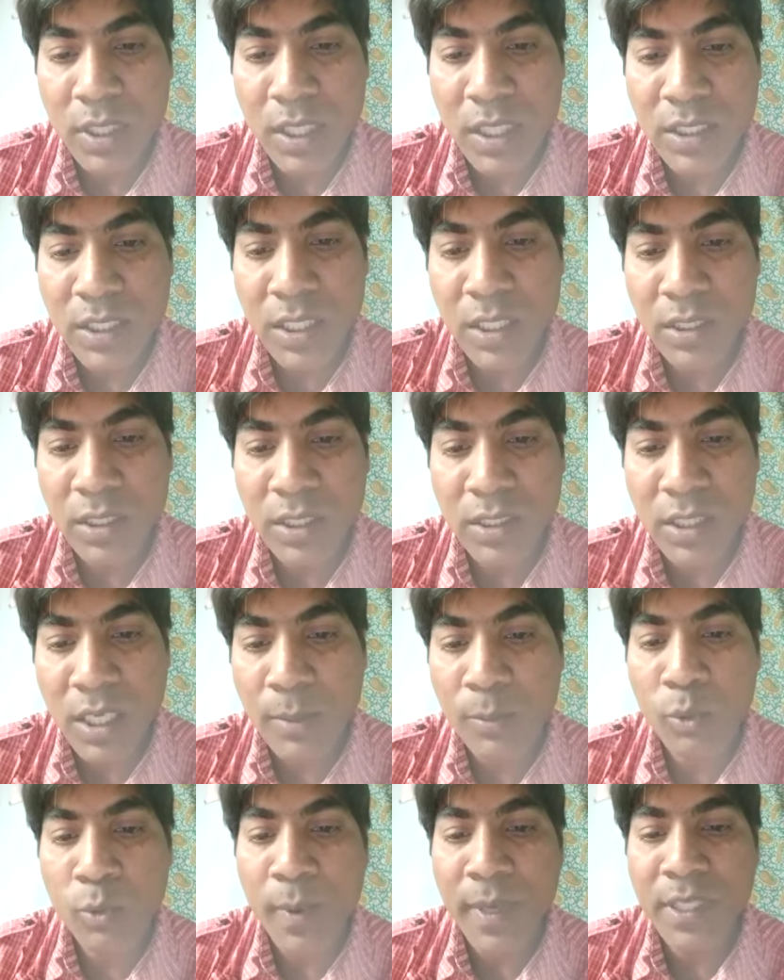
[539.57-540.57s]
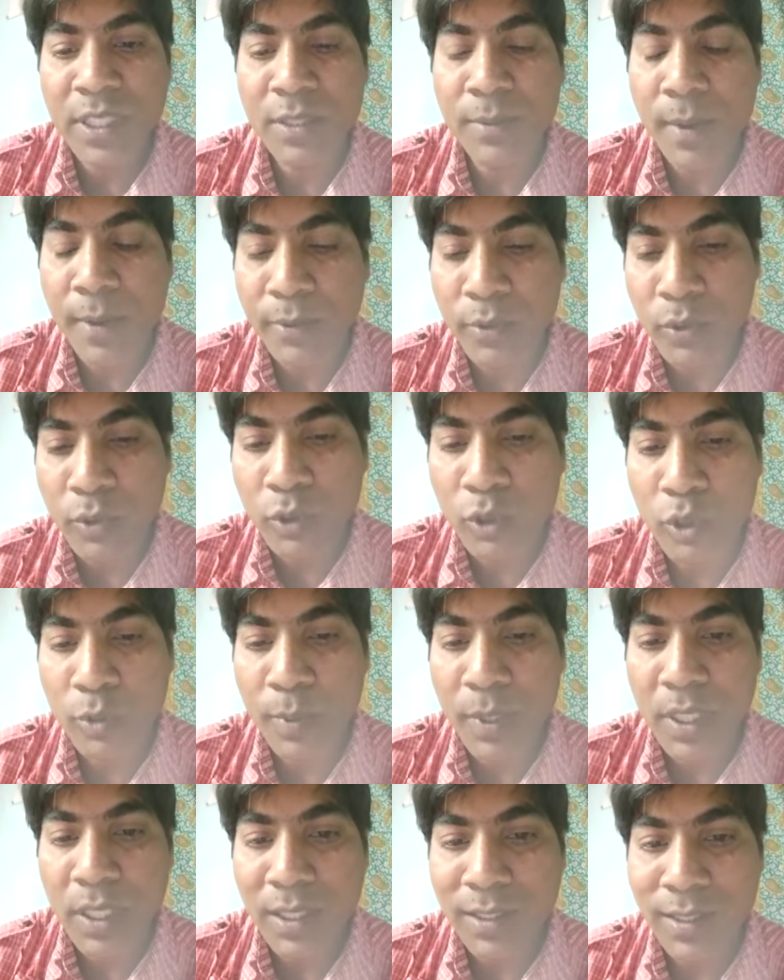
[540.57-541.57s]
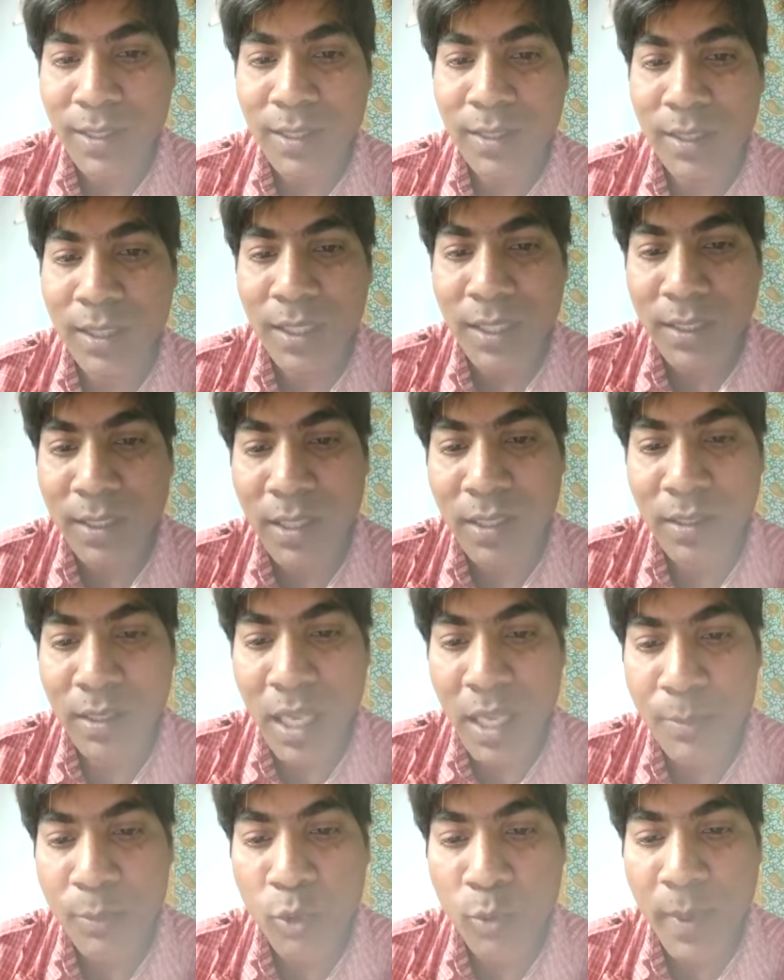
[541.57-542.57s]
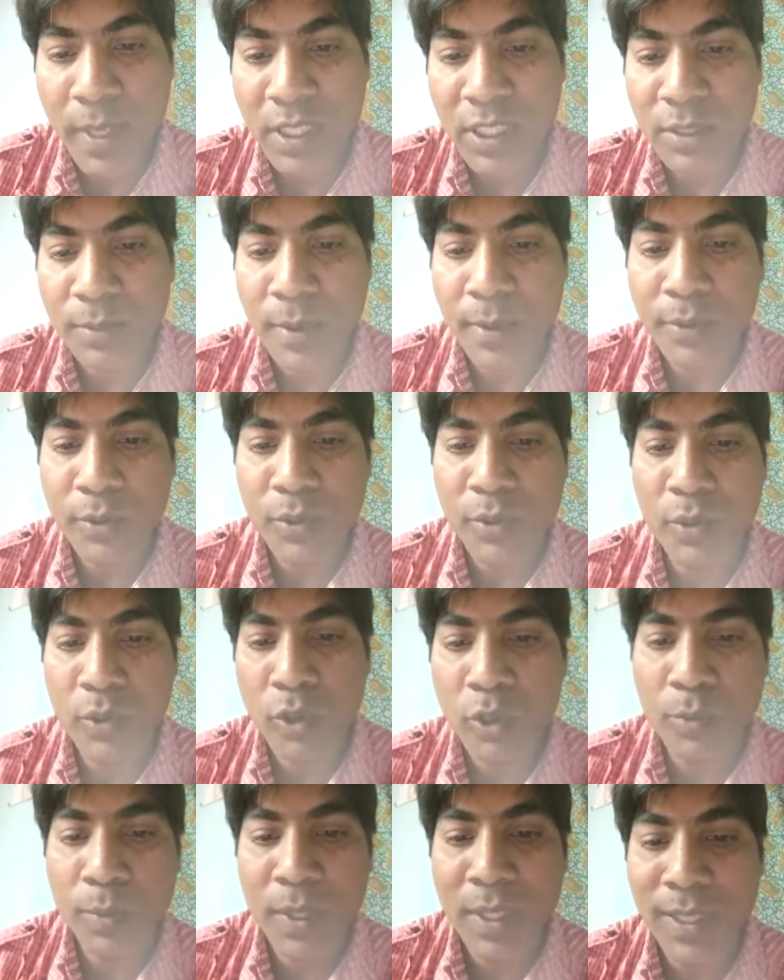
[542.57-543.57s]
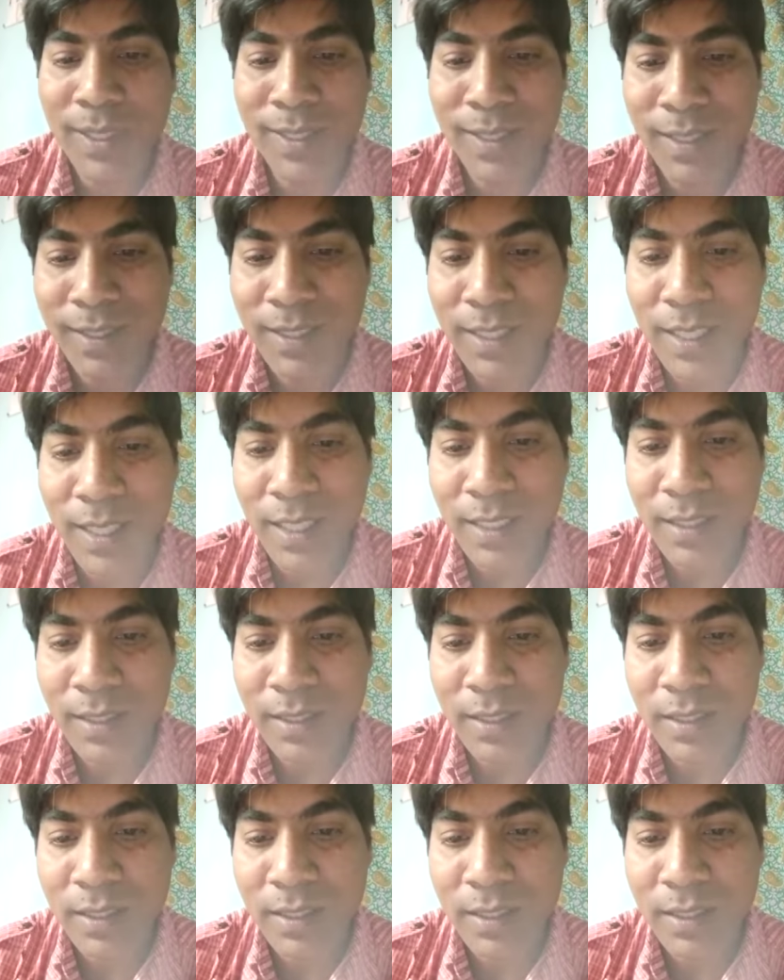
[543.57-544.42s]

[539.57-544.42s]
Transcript: অ্যাসিলিন টেট্রাব্রোমাইড কিভাবে তৈরি করবে ইথিলিন থেকে ইথিলিন ডাইব্রোমাইড কিভাবে তৈরি করবে ইথেন